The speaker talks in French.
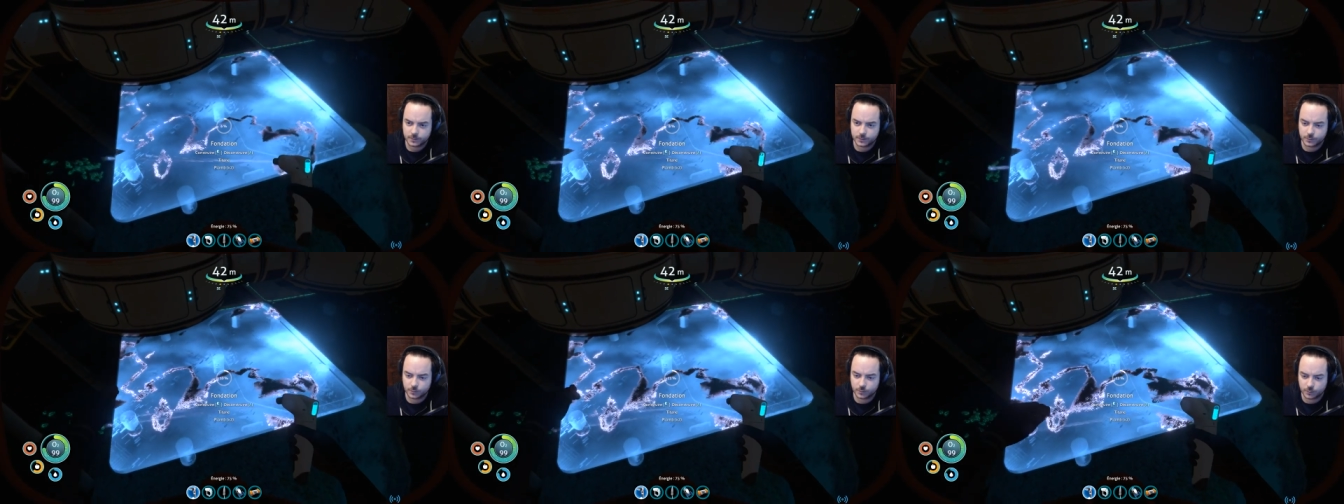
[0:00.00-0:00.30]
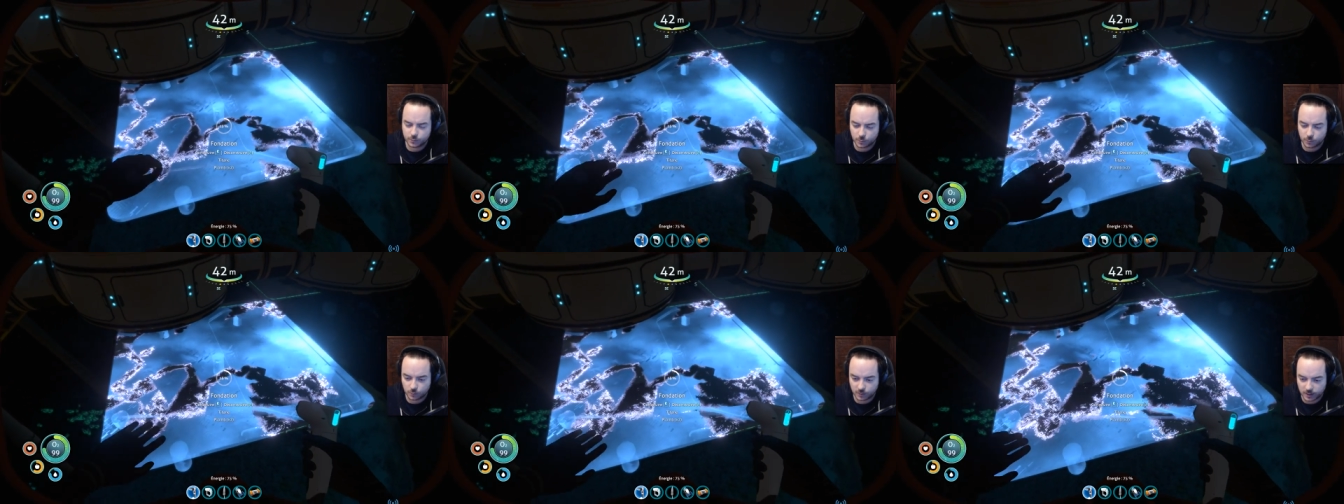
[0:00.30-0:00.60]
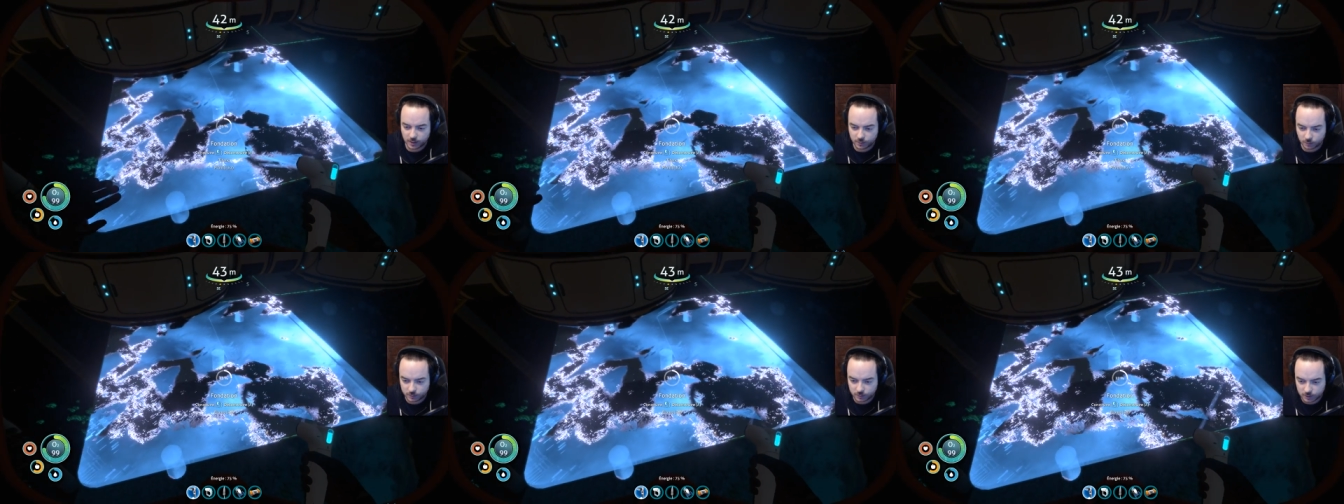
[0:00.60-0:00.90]
Donc, on
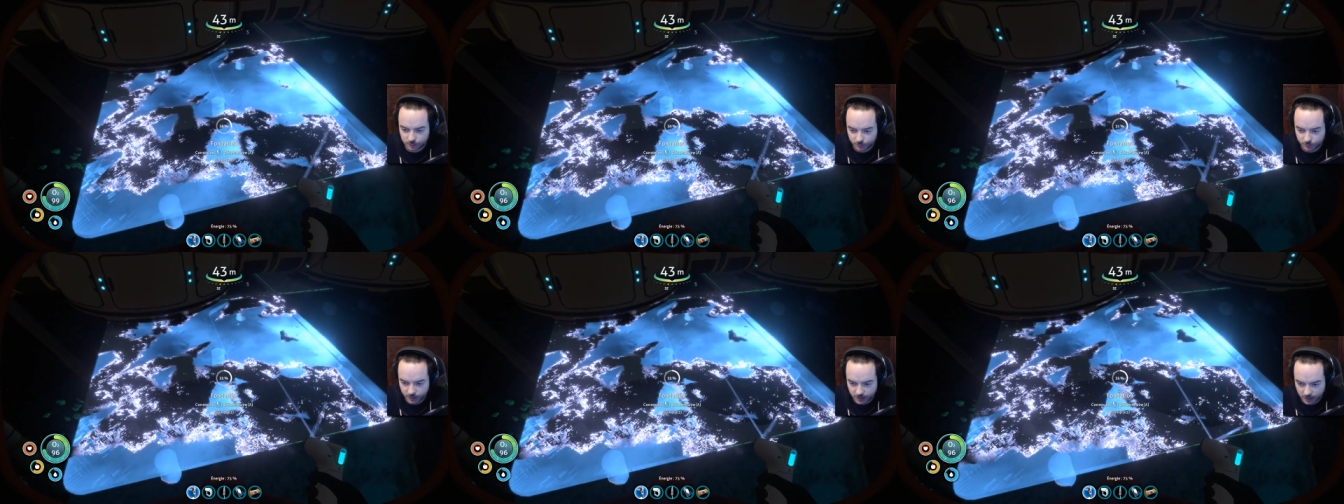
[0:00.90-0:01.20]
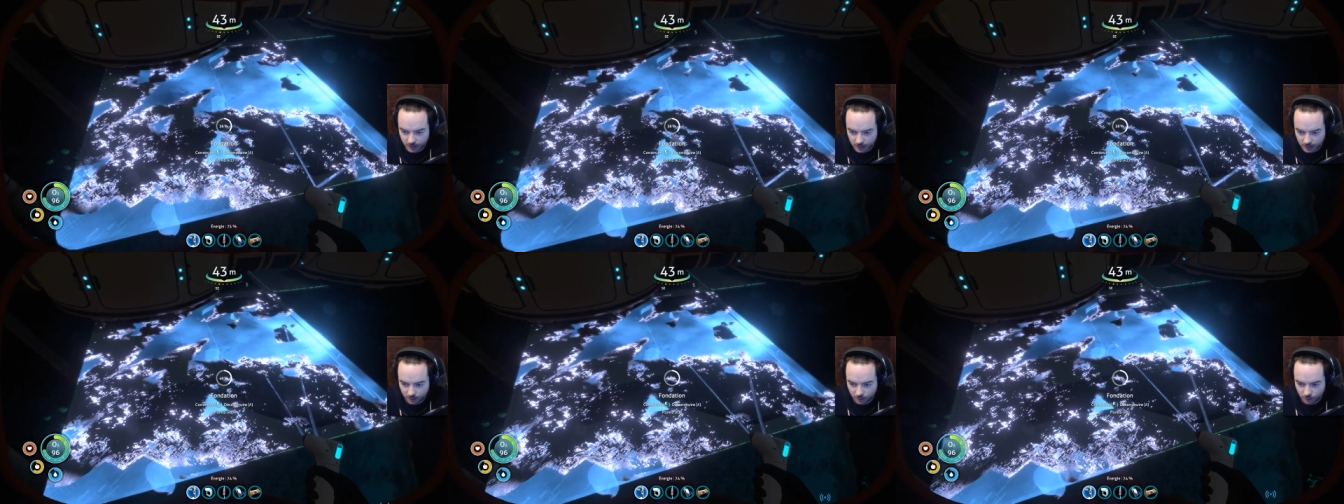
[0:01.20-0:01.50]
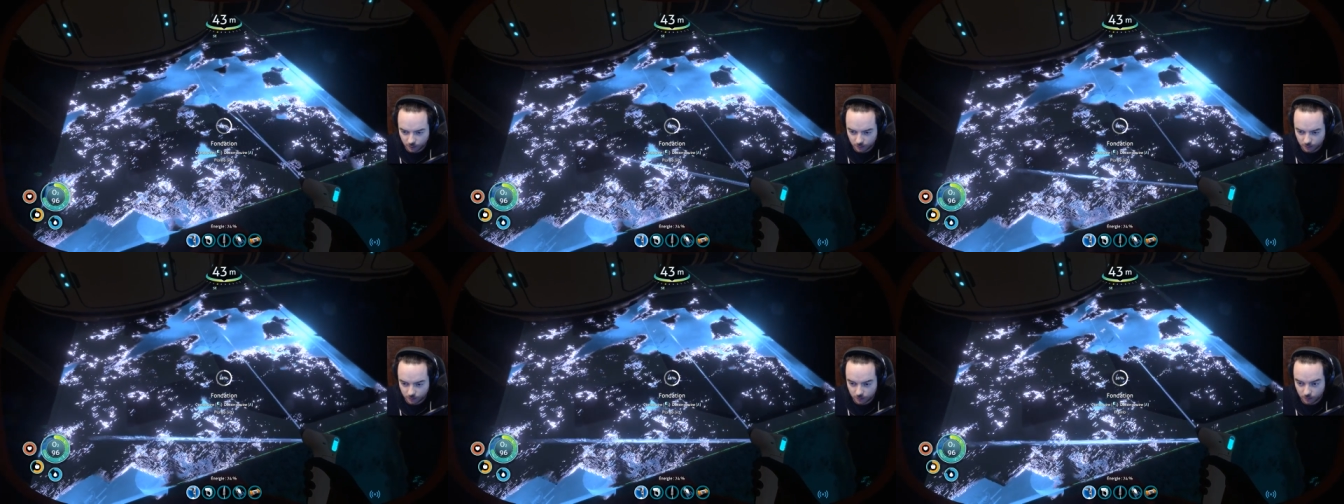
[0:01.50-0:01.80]
va continuer à
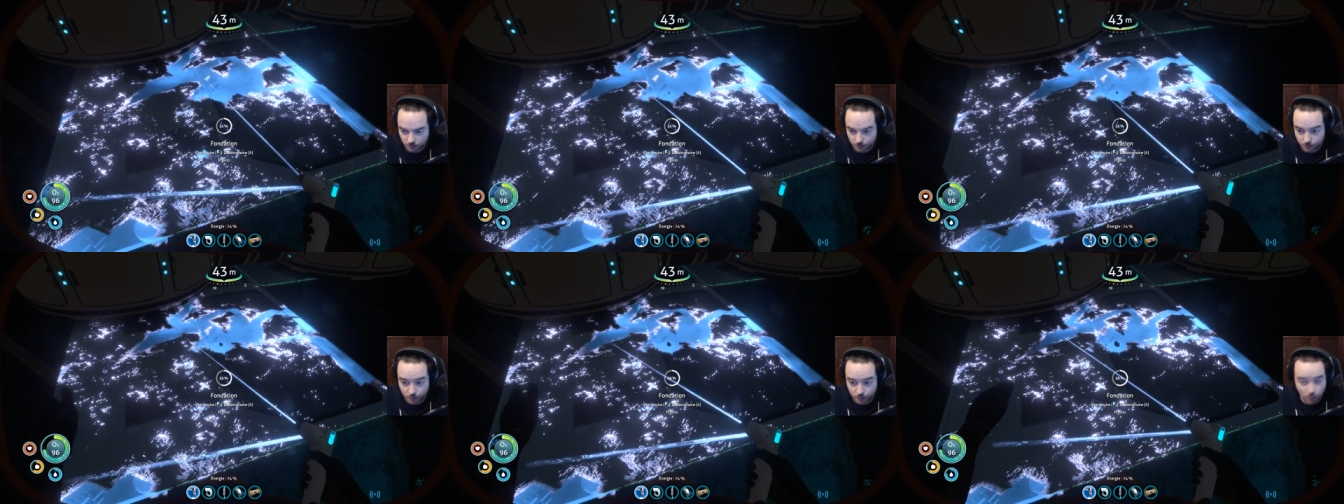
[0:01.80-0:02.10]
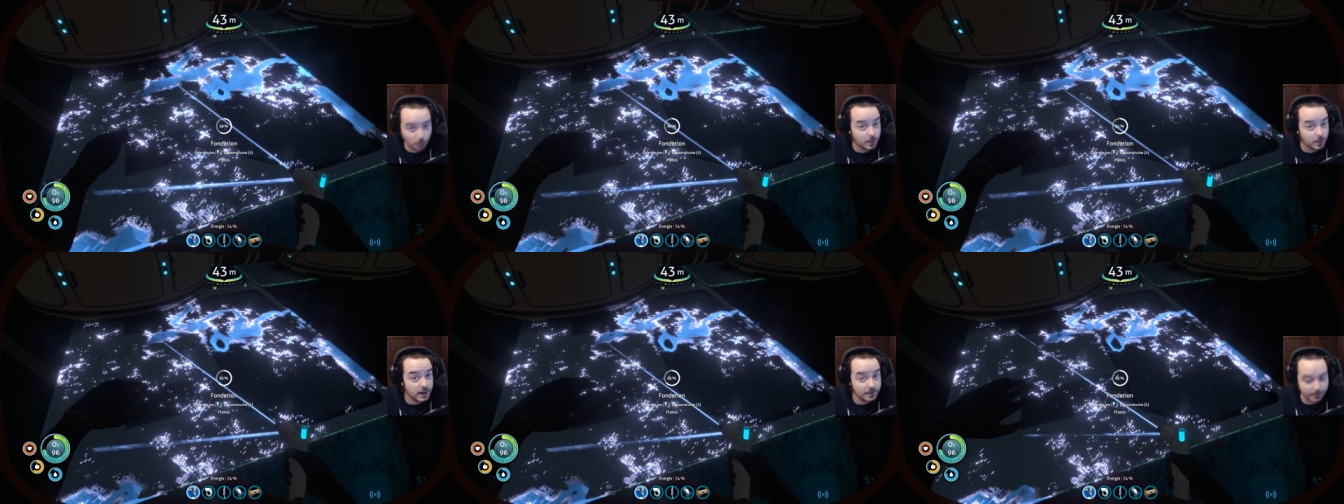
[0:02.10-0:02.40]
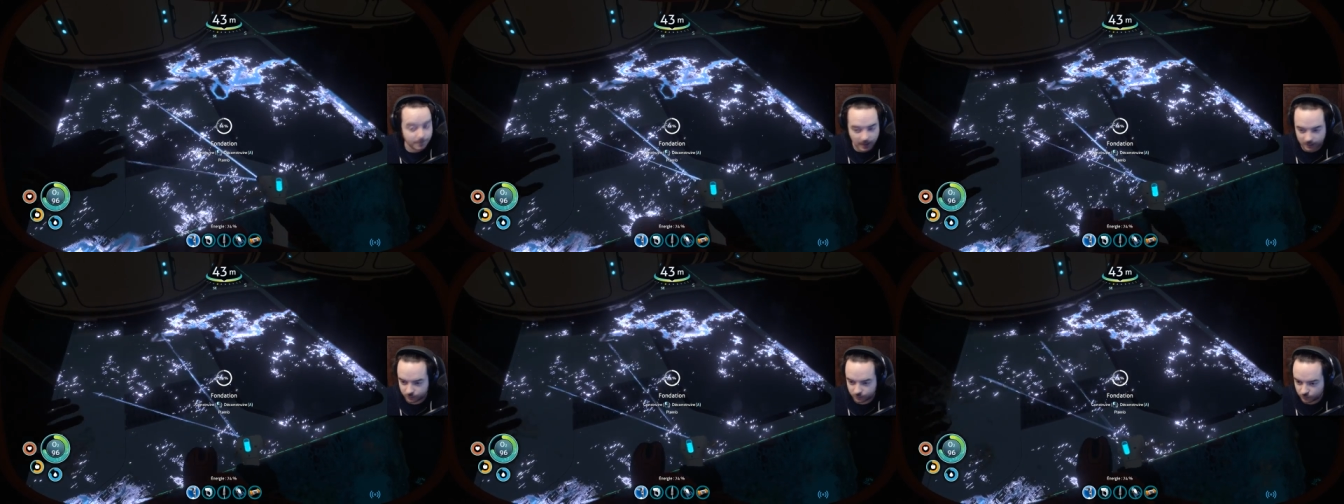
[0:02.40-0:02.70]
en euh, plomber
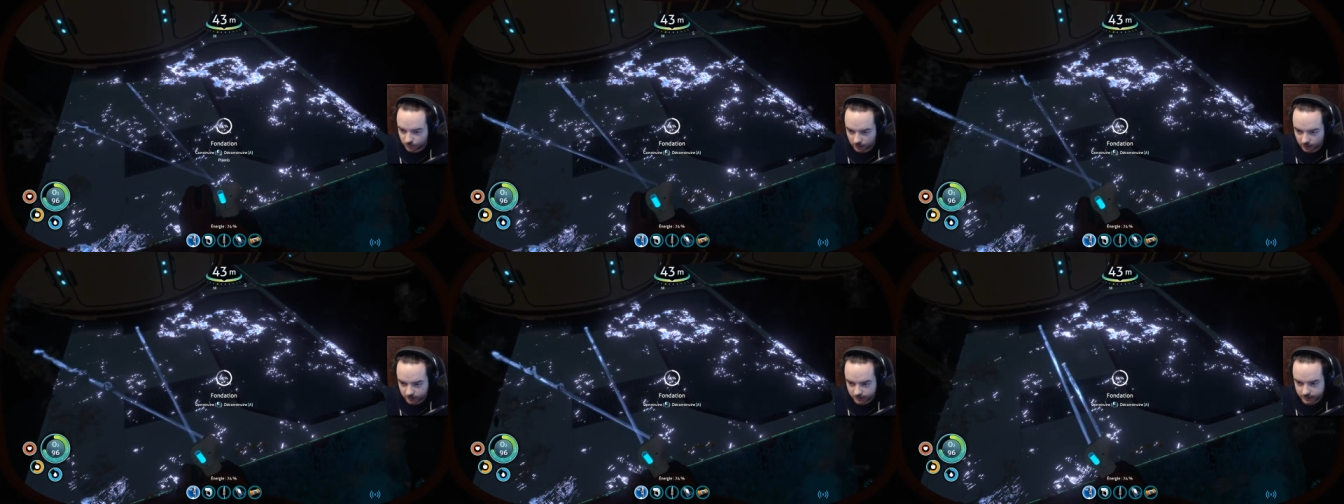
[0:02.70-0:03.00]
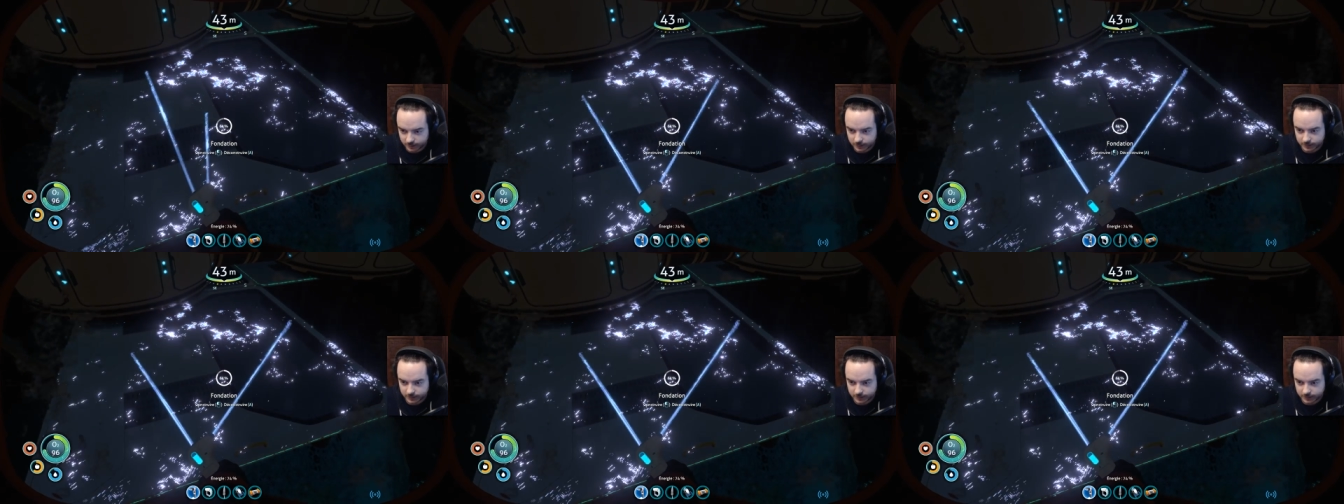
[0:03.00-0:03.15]
partout. Hein.